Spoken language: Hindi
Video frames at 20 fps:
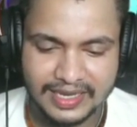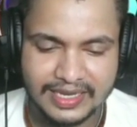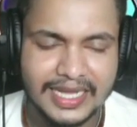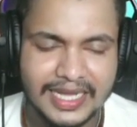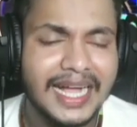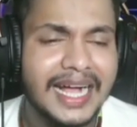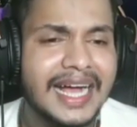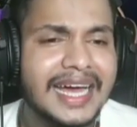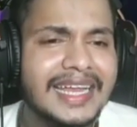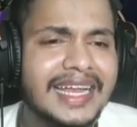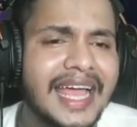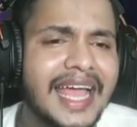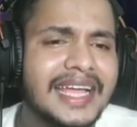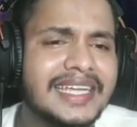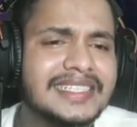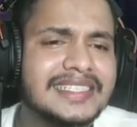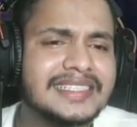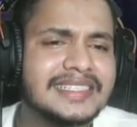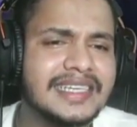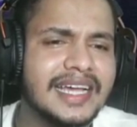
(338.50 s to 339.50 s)
रहे अरे
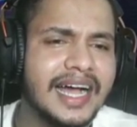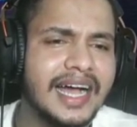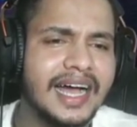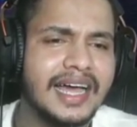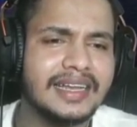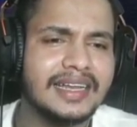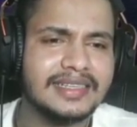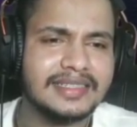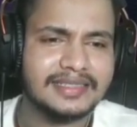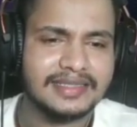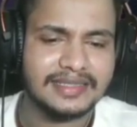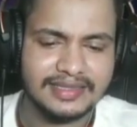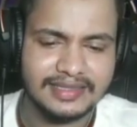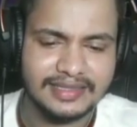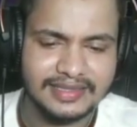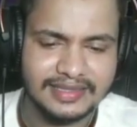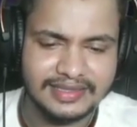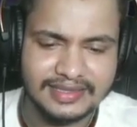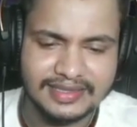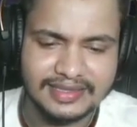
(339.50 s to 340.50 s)
यार
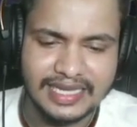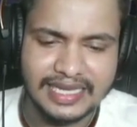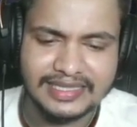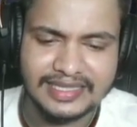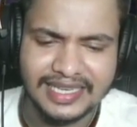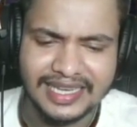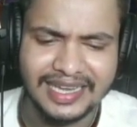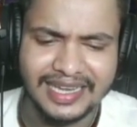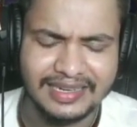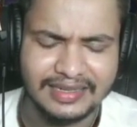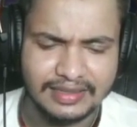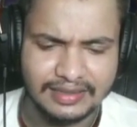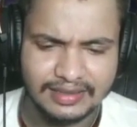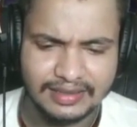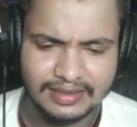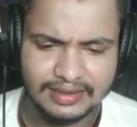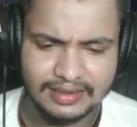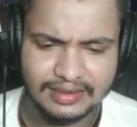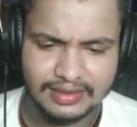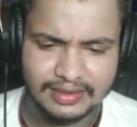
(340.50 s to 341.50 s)
सचिन
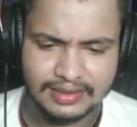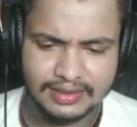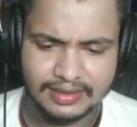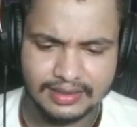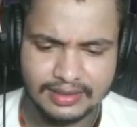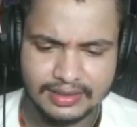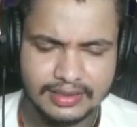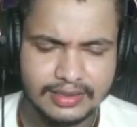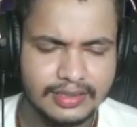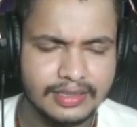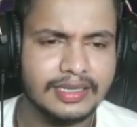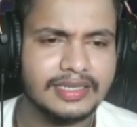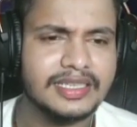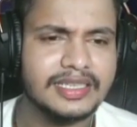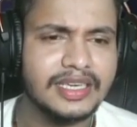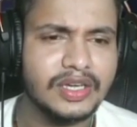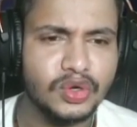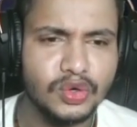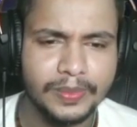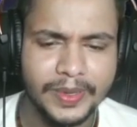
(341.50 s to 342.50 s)
क्यों
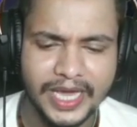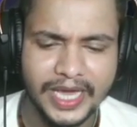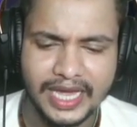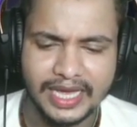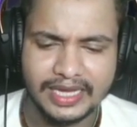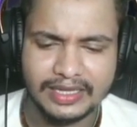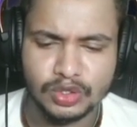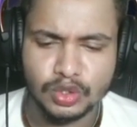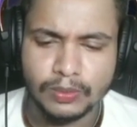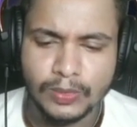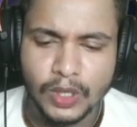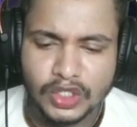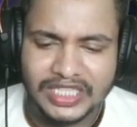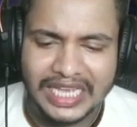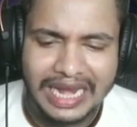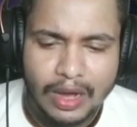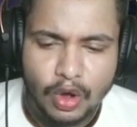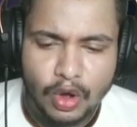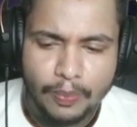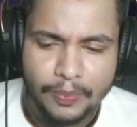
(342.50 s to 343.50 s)
बे तुम लोग साला
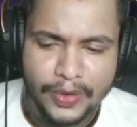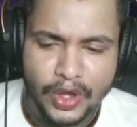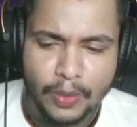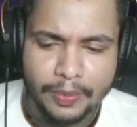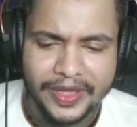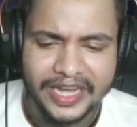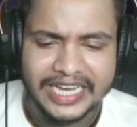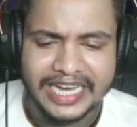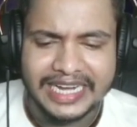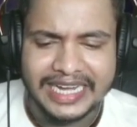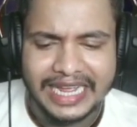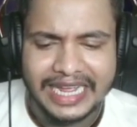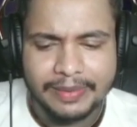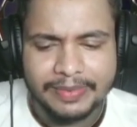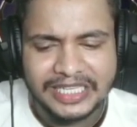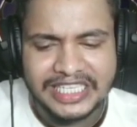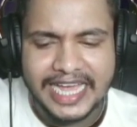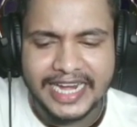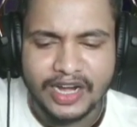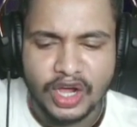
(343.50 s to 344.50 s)
ओपी ओपी करने के बजाय
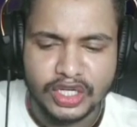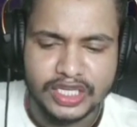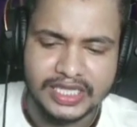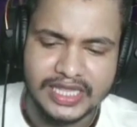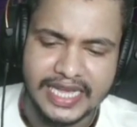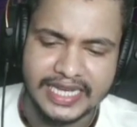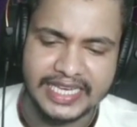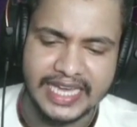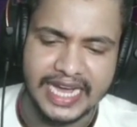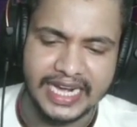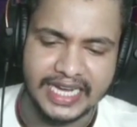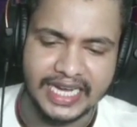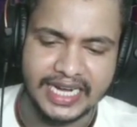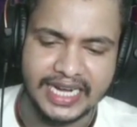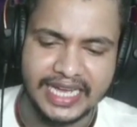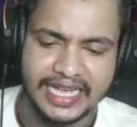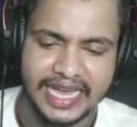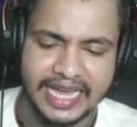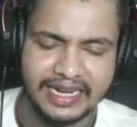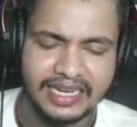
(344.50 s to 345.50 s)
रॉकी देख क्या कर रहा है
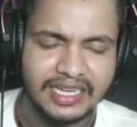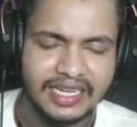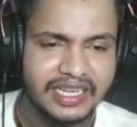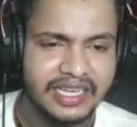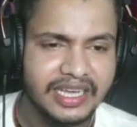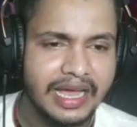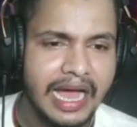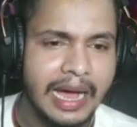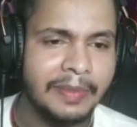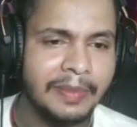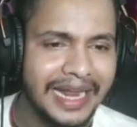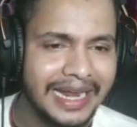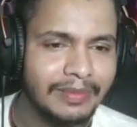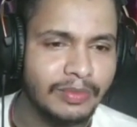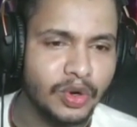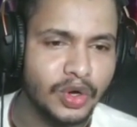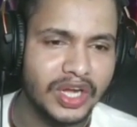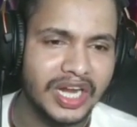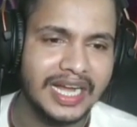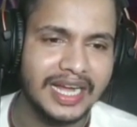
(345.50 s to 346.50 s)
यार हमारा
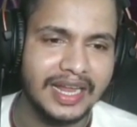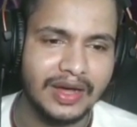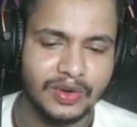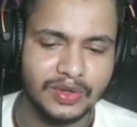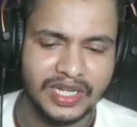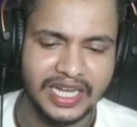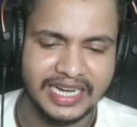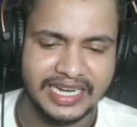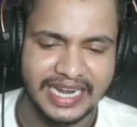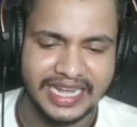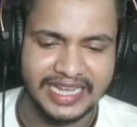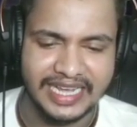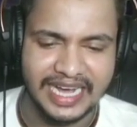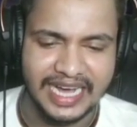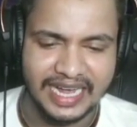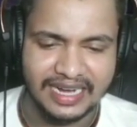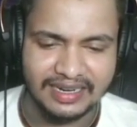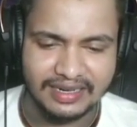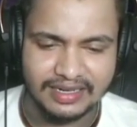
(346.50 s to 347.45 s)
मोरल डाउन कर रहा है यार